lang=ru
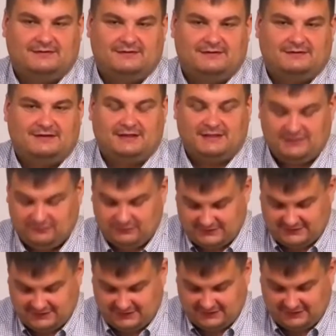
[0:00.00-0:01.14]
Как Его
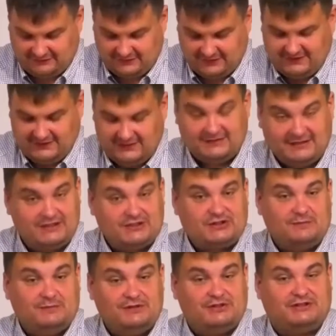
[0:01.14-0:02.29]
церковь. И дальше
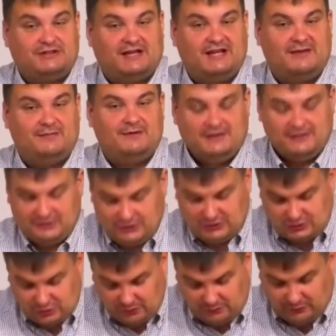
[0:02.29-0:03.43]
мы читаем
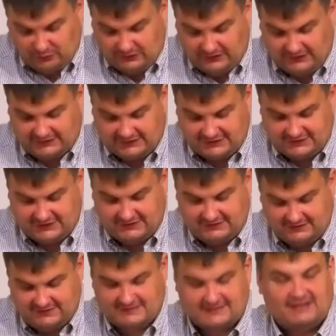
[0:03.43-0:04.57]
еще более
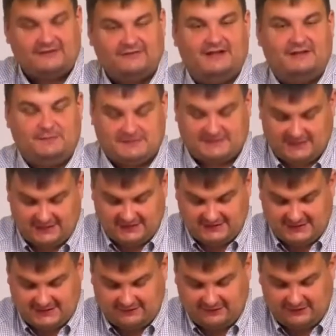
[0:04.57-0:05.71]
торже... Э, славное описание
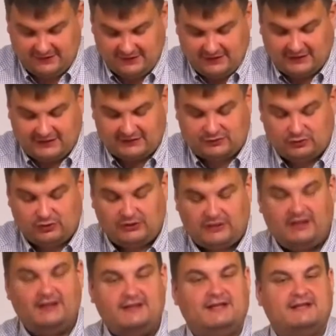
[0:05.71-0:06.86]
церкви,
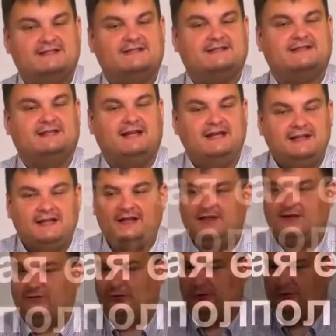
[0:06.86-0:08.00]
которое есть тело Его,